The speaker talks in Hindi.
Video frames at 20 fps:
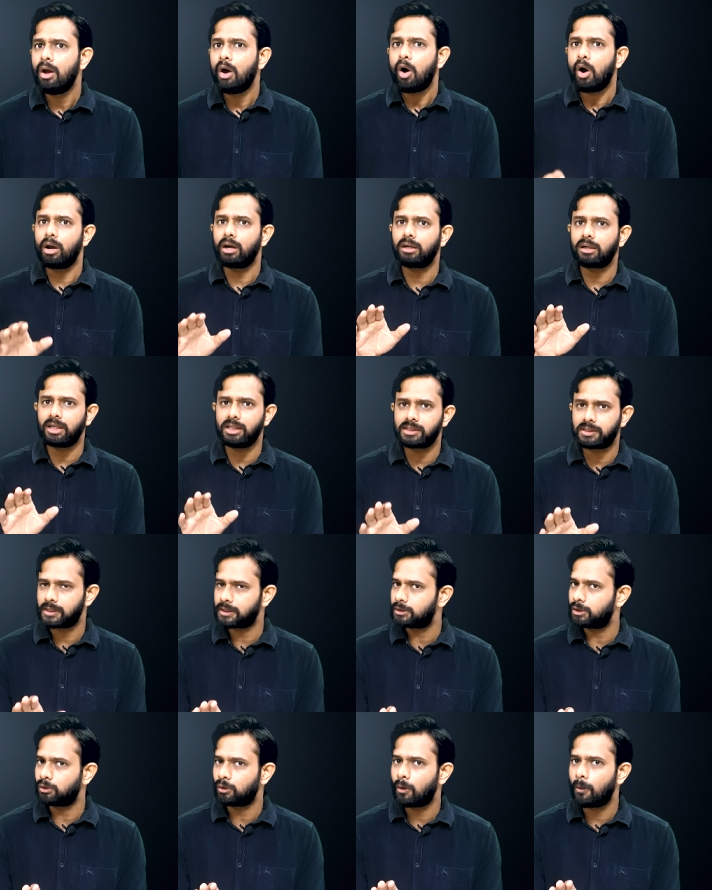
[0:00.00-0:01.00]
और
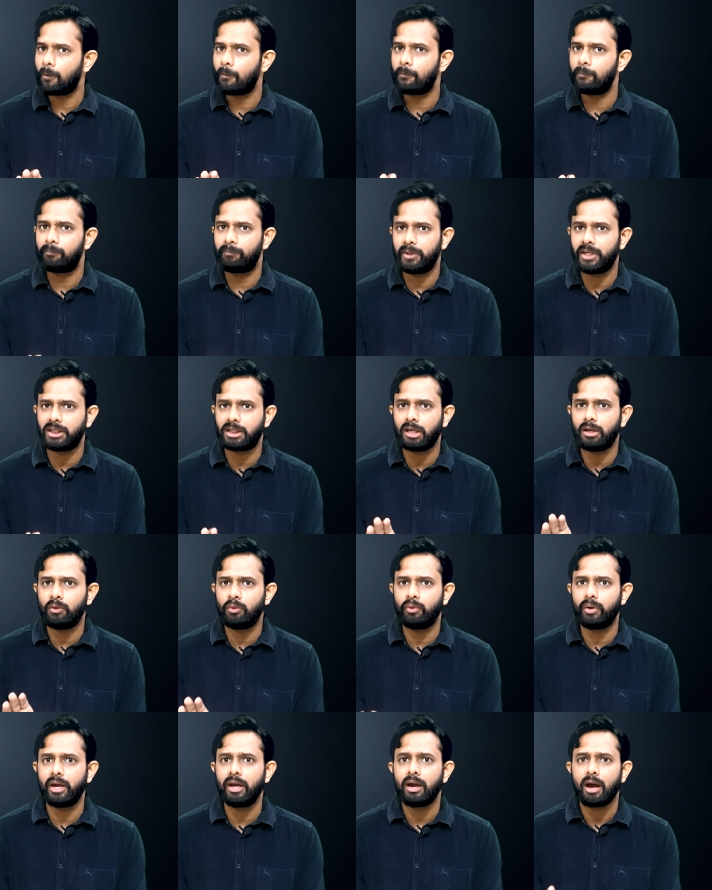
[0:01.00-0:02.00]
कंस्ट्रक्शन को बीते
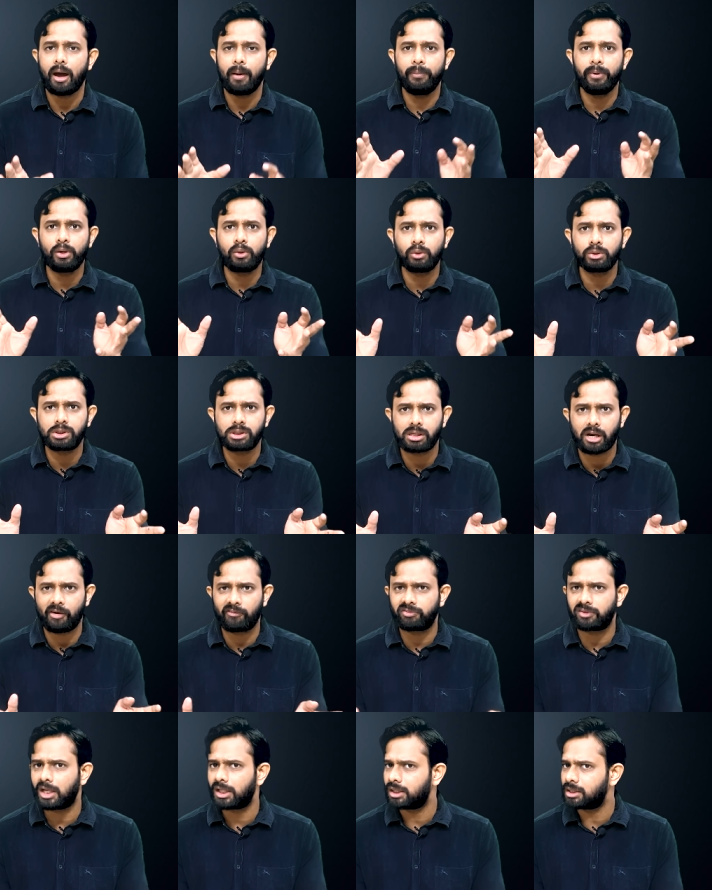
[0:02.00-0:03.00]
हुए अभी कुछ
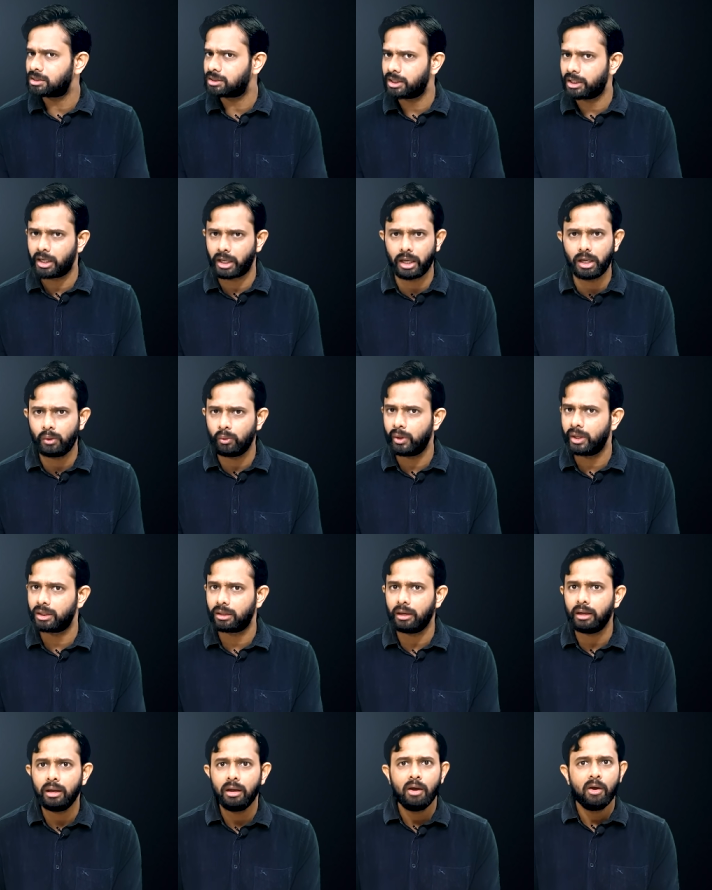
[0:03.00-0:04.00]
हफ्ता दस दिन ही हुए
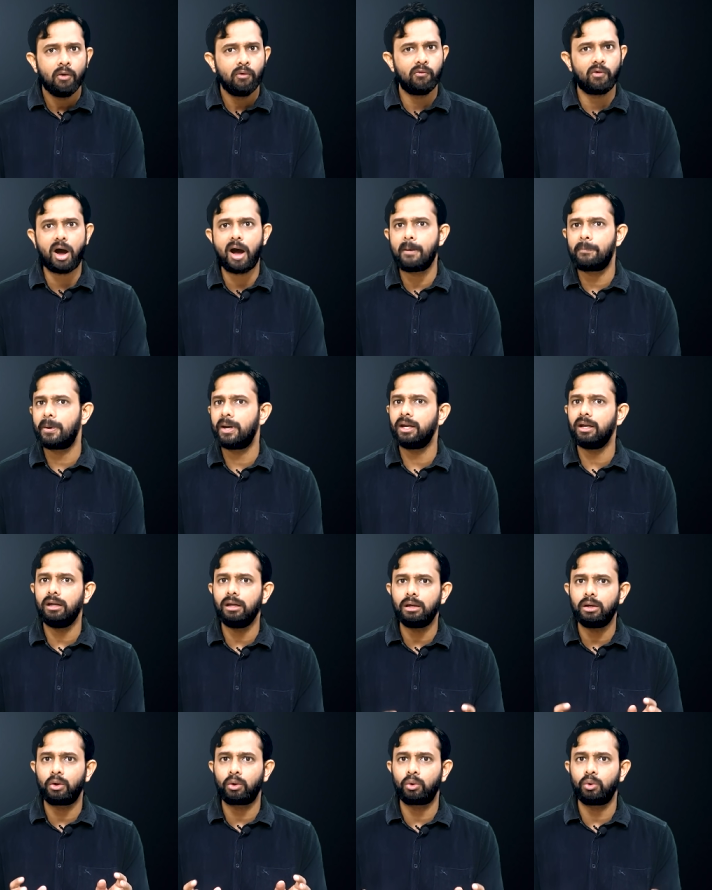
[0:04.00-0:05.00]
थे वहां पर
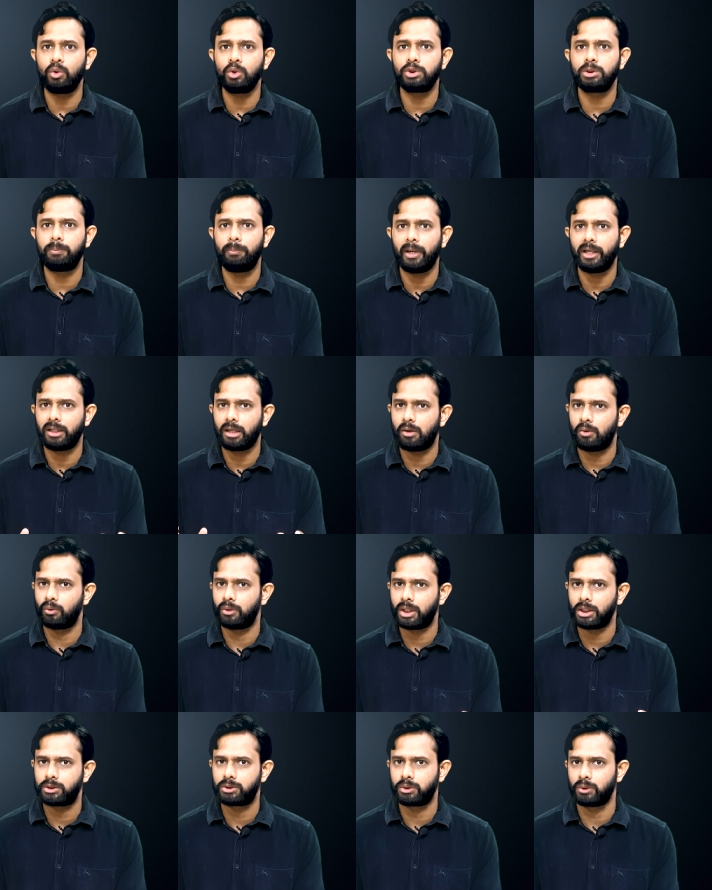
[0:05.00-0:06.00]
एक रोष पैदा
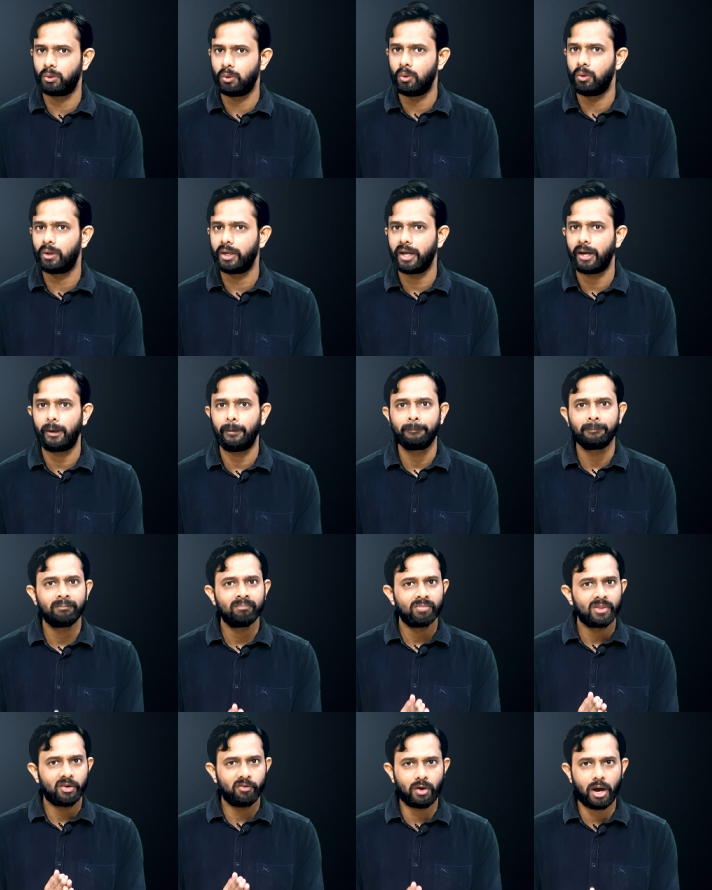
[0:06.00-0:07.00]
होना शुरू हो गया
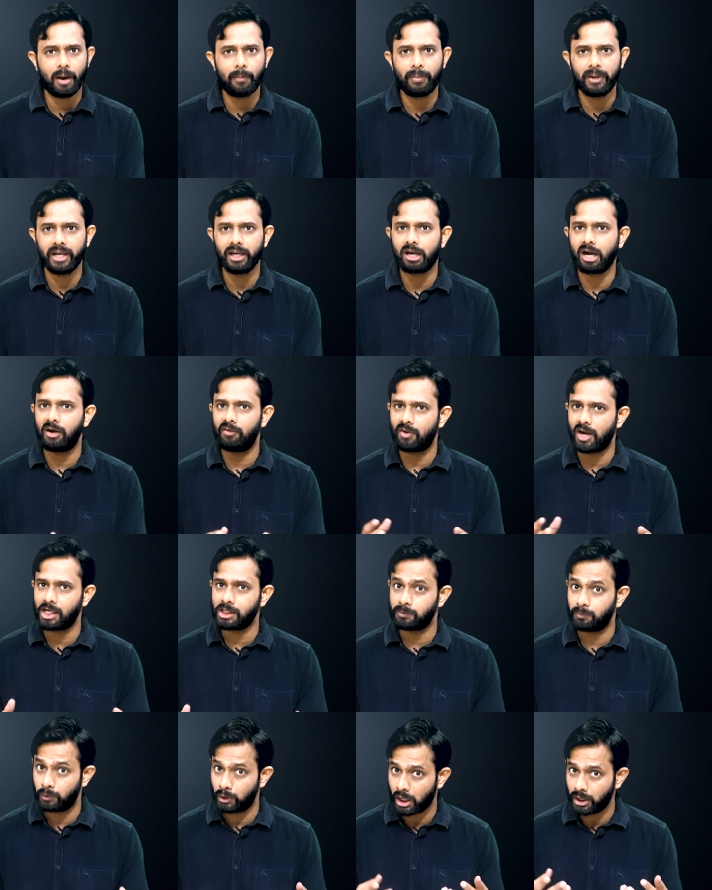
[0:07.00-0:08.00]
वहां पर एक
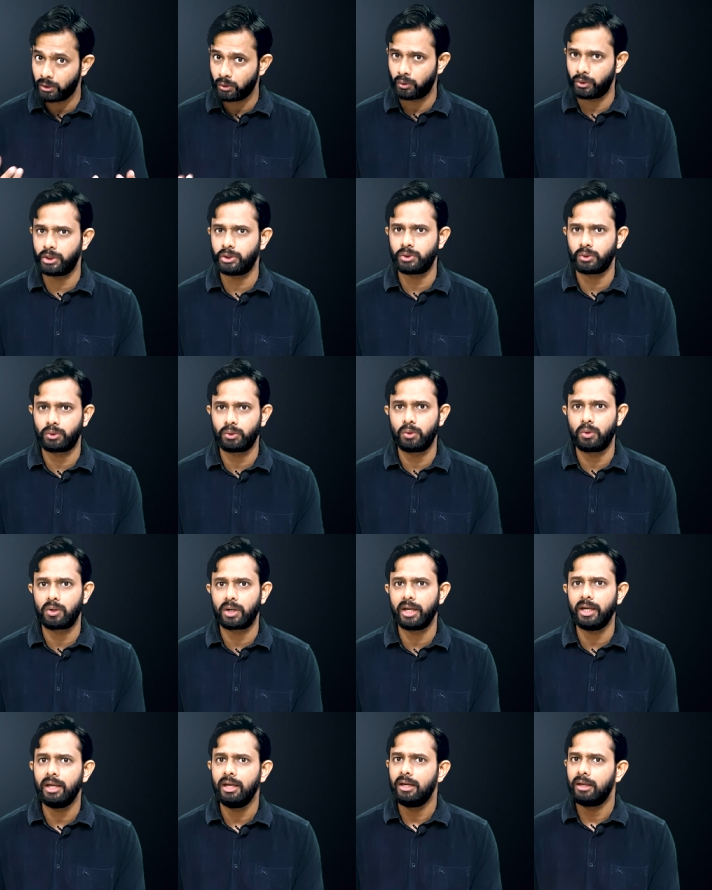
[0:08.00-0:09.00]
आवाज़ बुलंद होनी शुरू हो
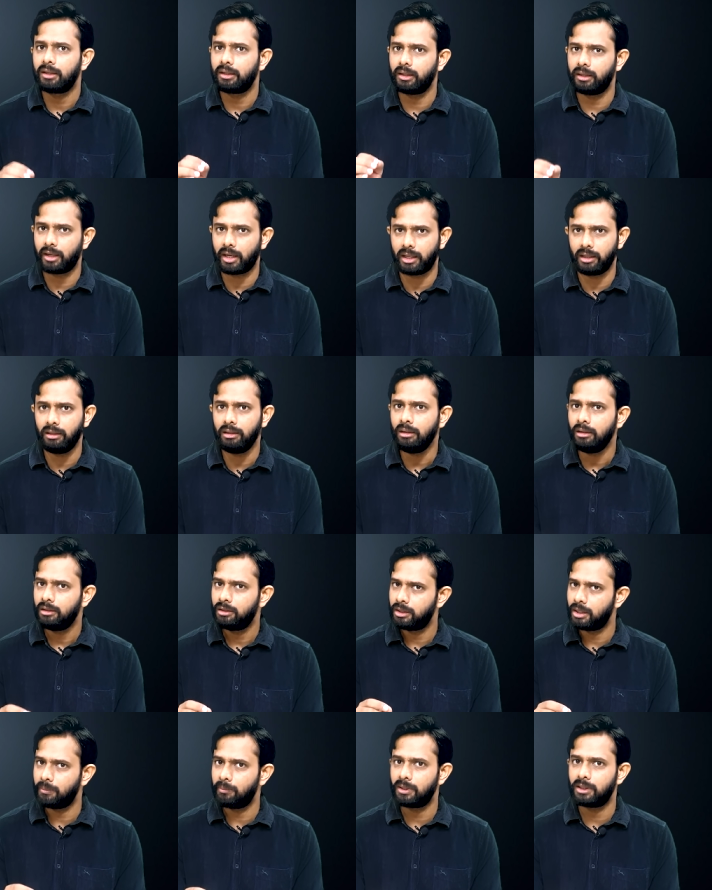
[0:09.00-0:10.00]
गई कि नहीं
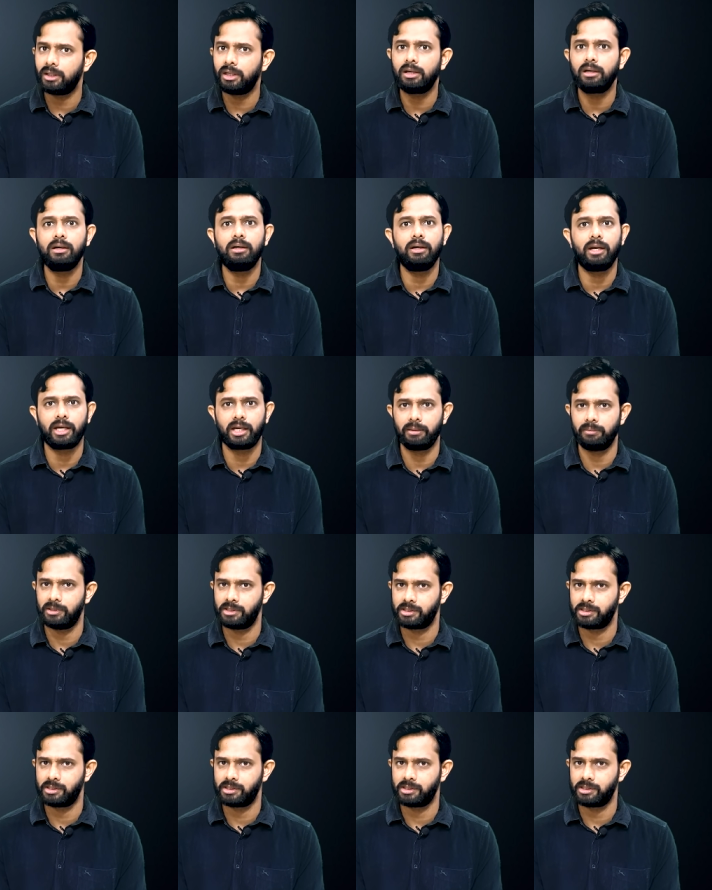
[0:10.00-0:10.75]
ये मंदिर नहीं बन